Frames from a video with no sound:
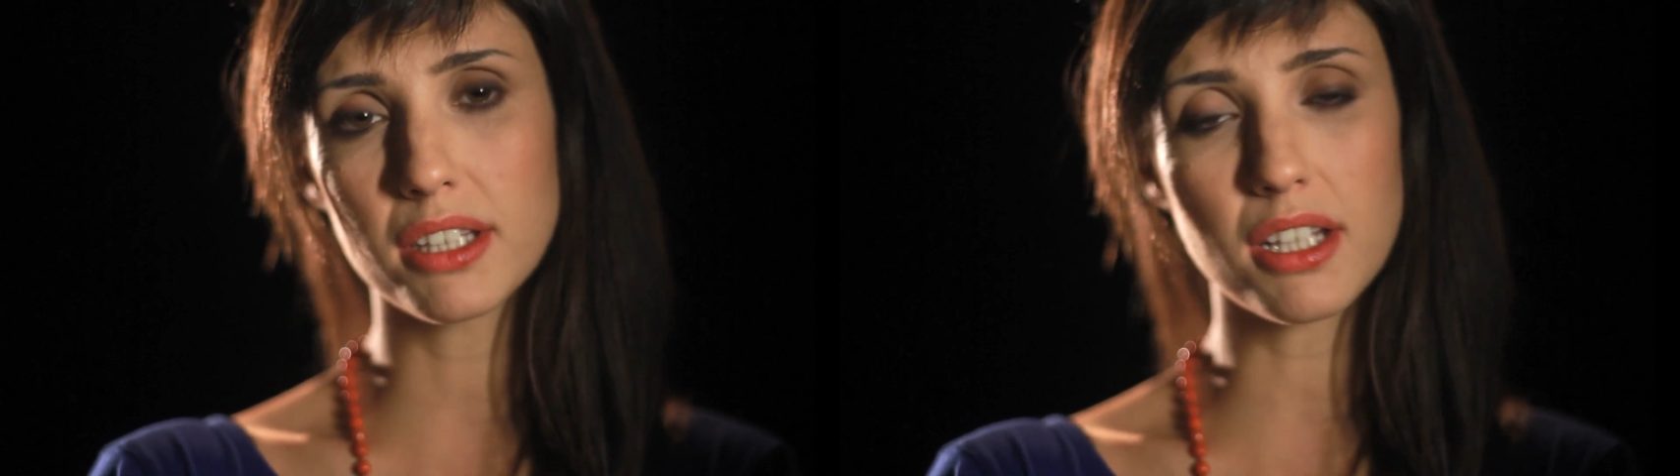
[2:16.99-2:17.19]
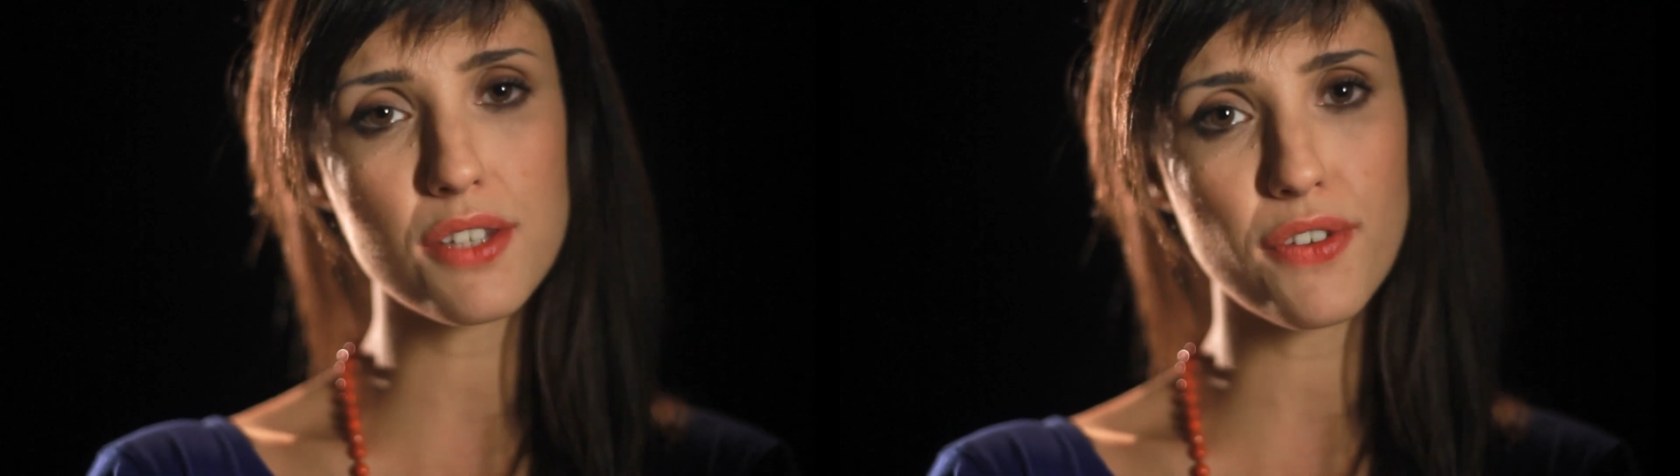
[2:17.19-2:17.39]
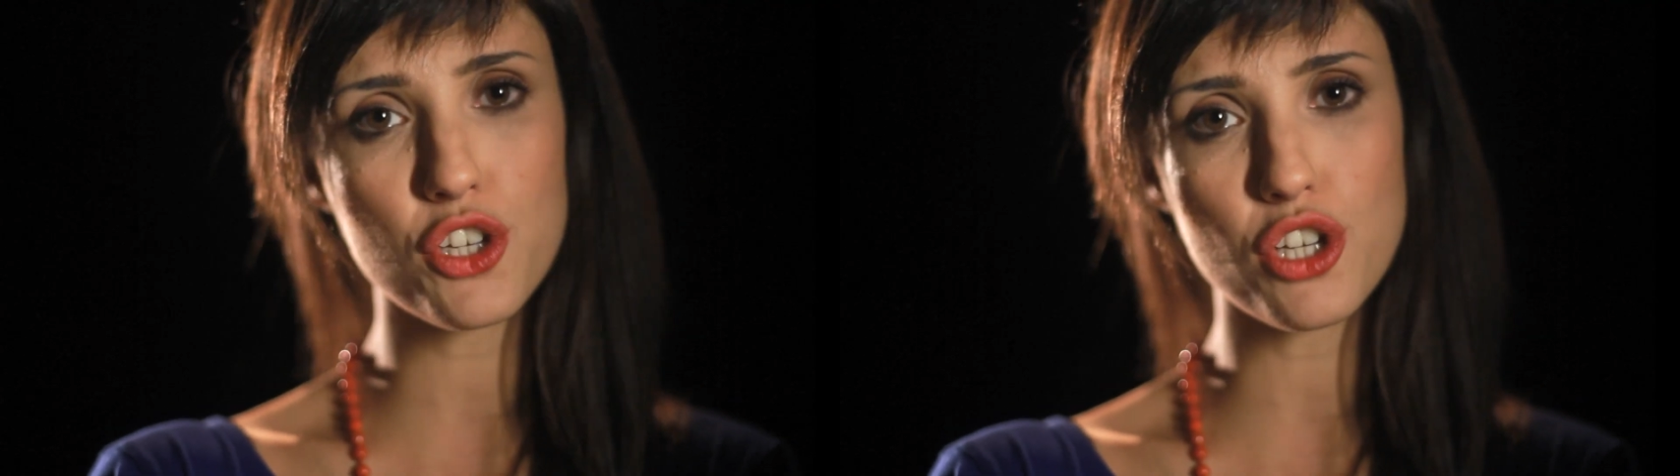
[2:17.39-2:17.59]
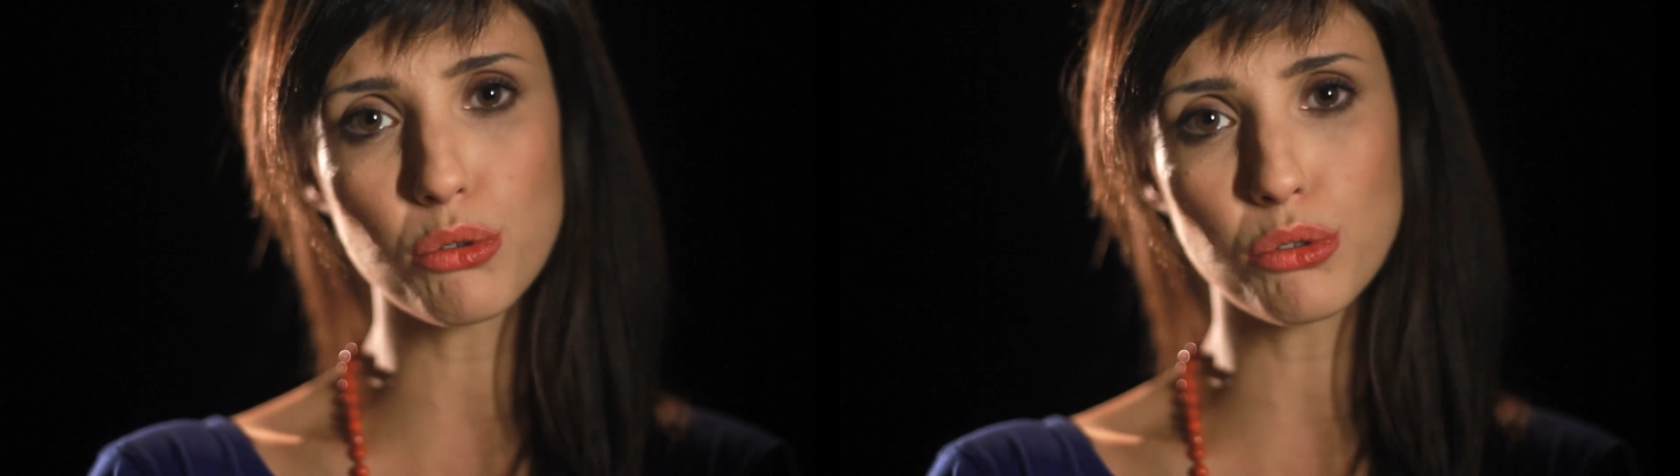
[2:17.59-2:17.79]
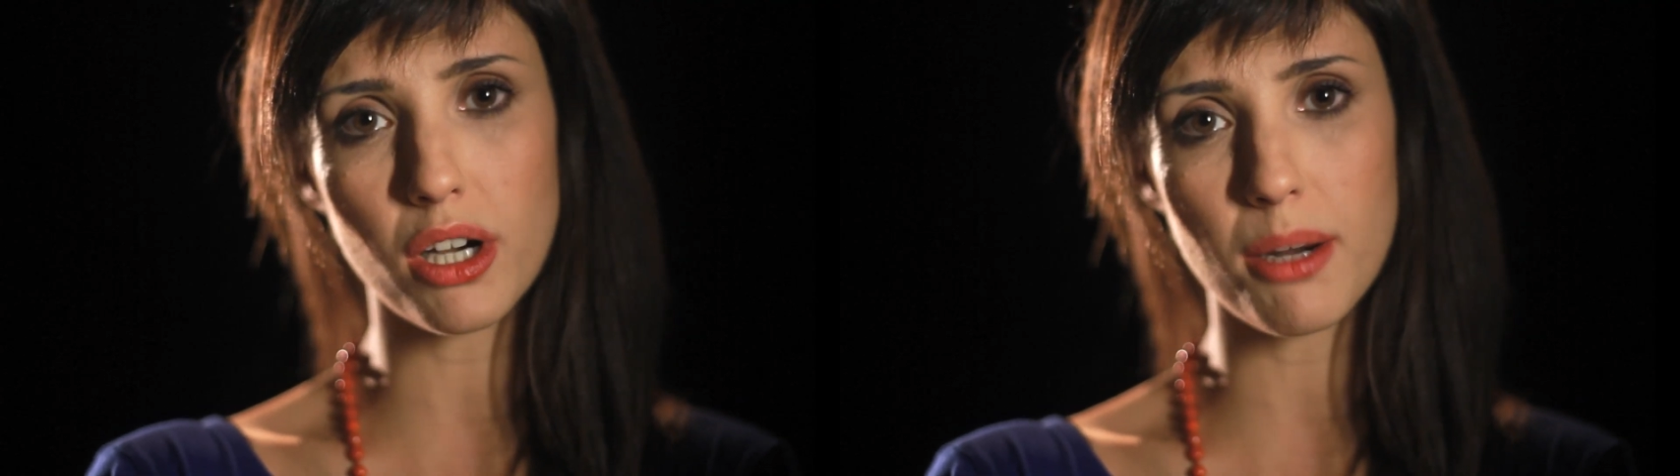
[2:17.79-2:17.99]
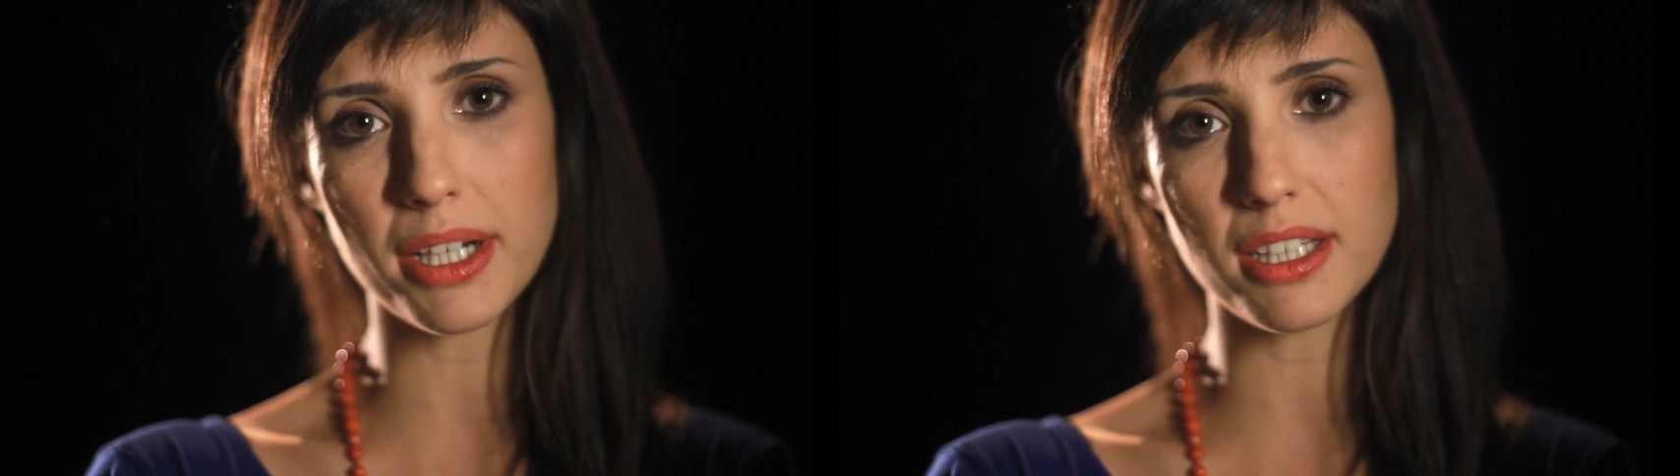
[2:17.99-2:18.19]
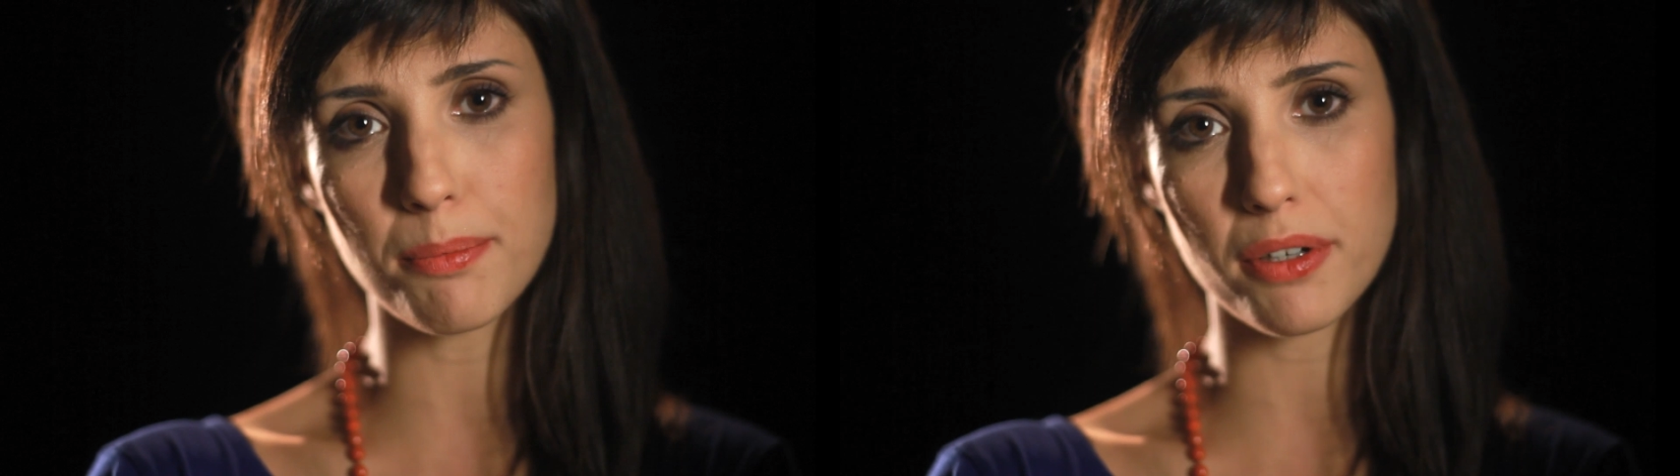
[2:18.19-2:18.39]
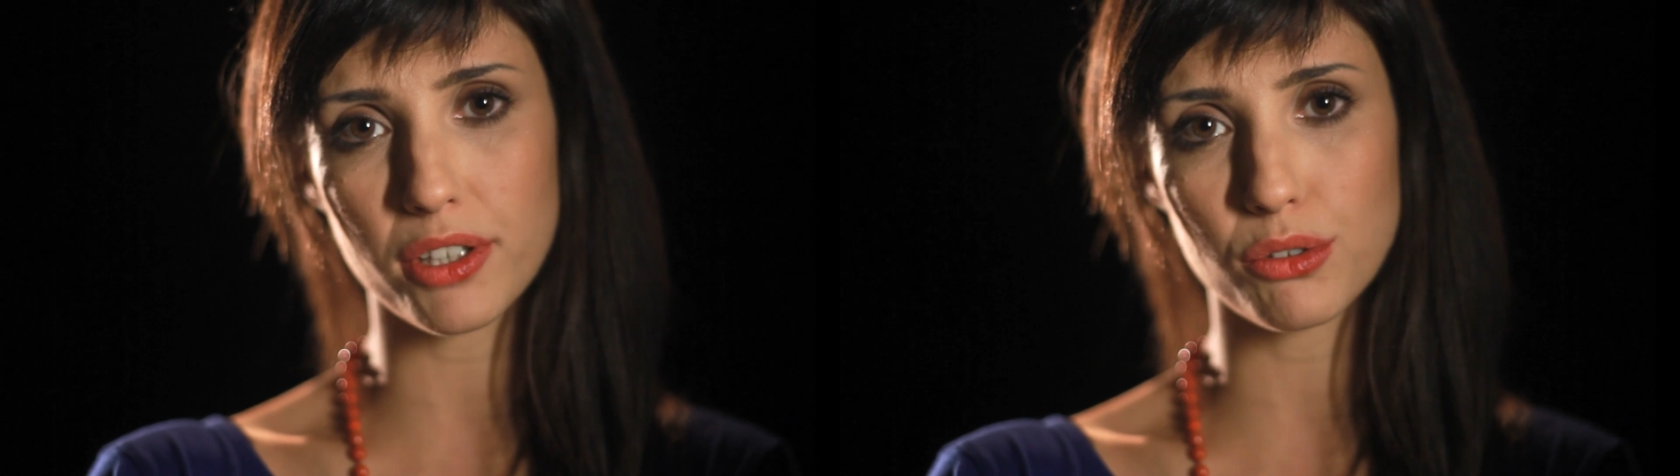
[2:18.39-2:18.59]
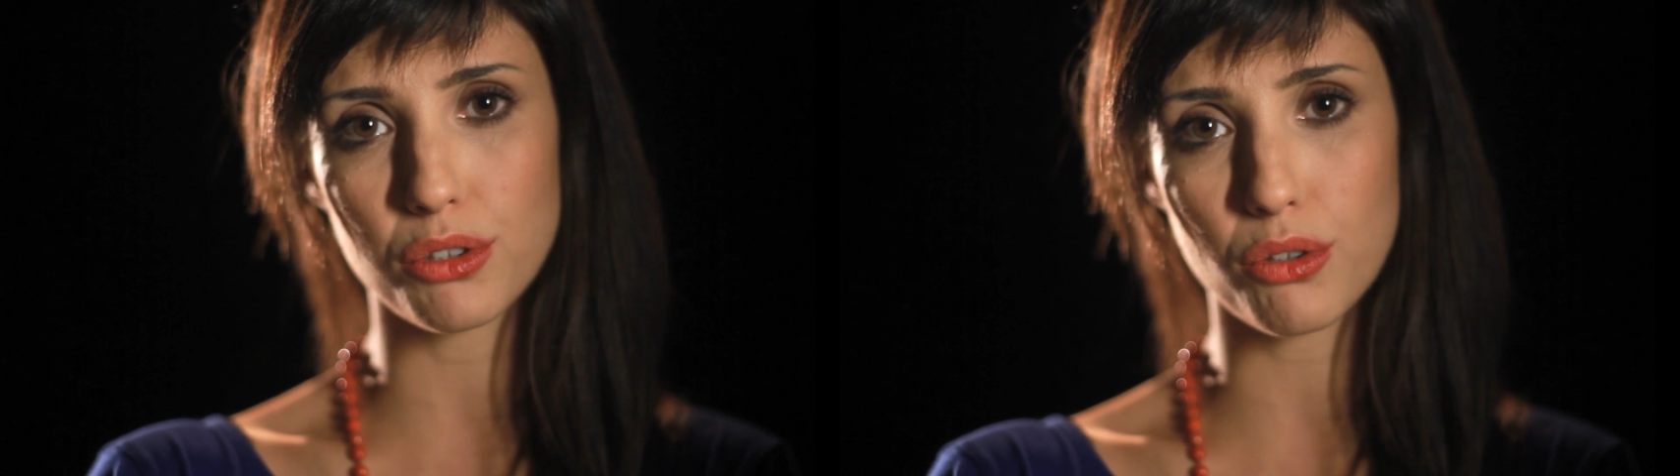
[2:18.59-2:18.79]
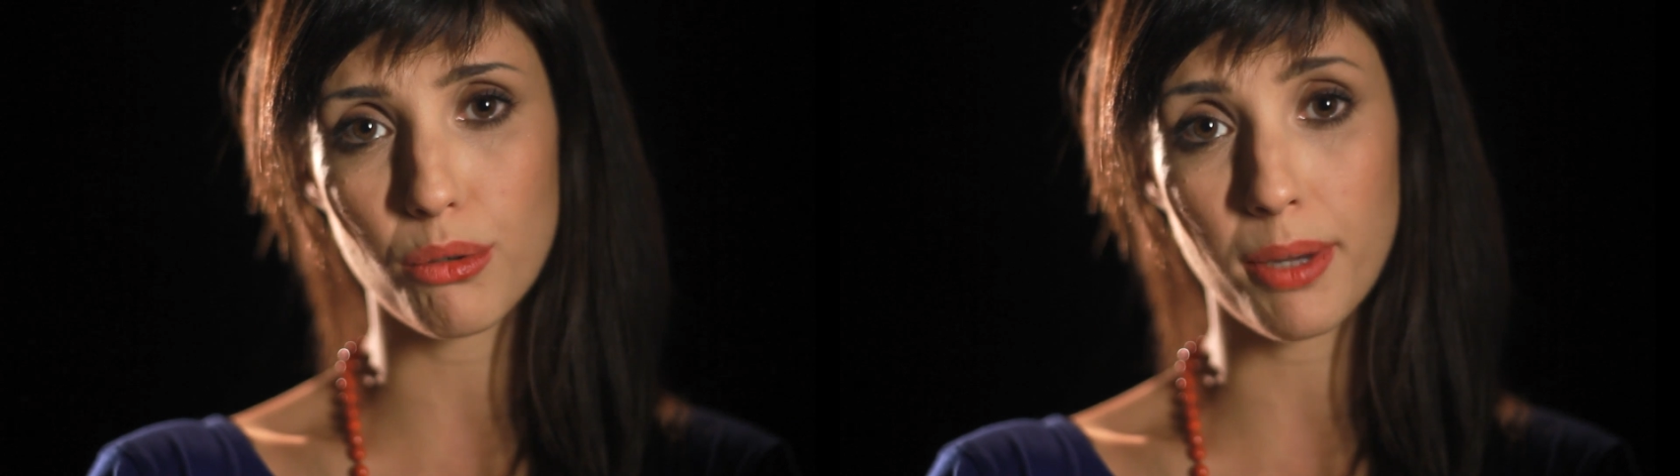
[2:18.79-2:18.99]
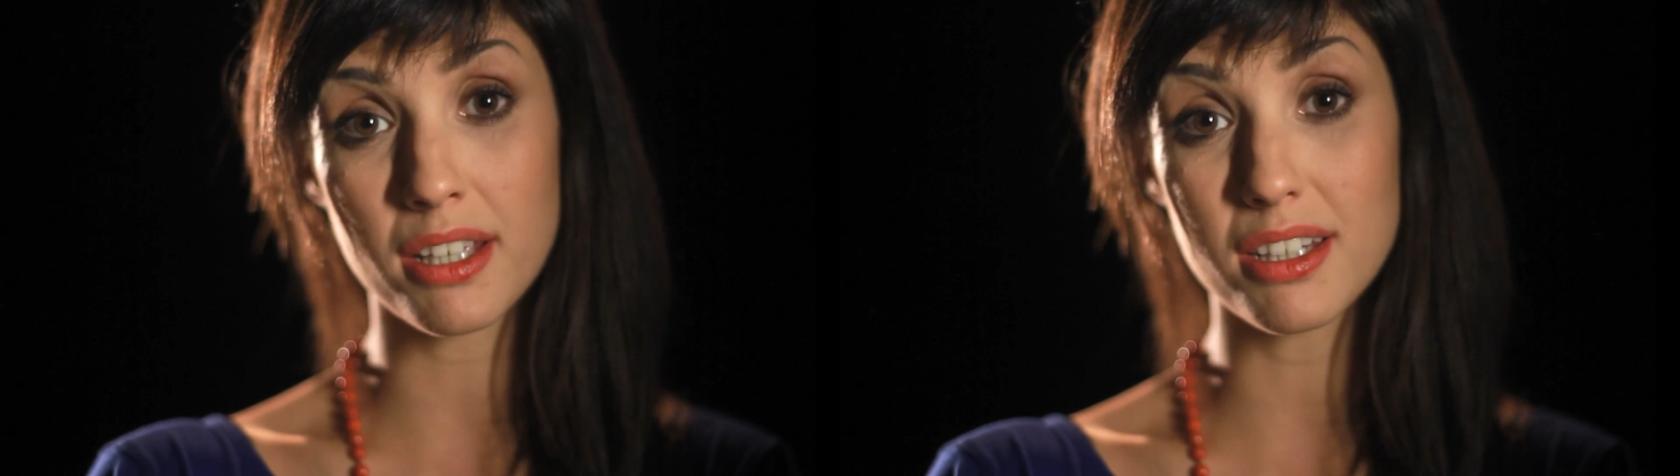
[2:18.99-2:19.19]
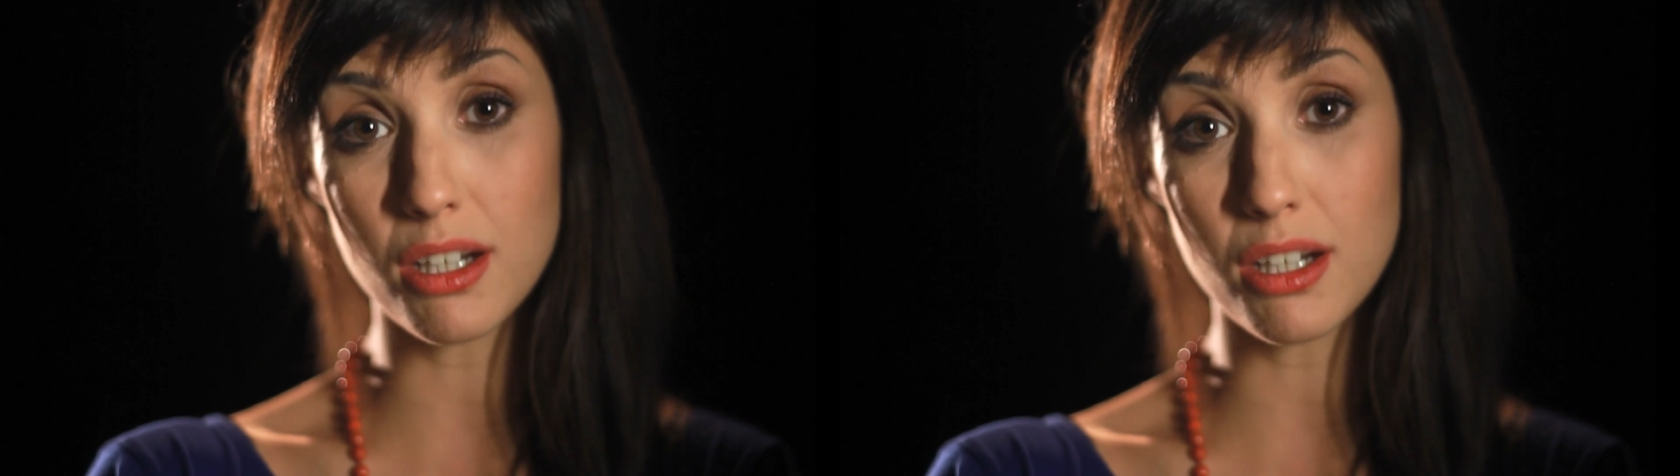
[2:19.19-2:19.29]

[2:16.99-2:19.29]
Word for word: e trasferisce tutto nelle mani del prefetto di Roma,